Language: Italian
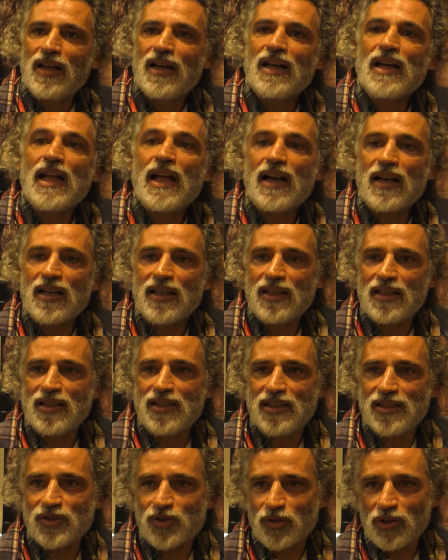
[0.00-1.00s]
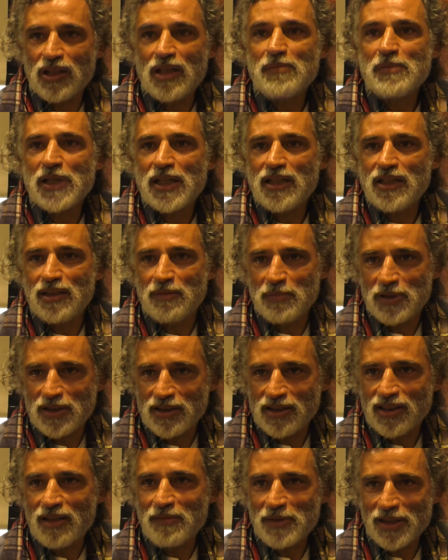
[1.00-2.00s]
la arricchisco dei miei
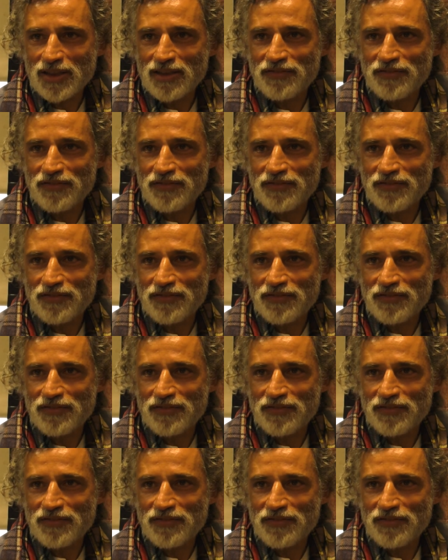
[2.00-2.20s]
limiti, dei miei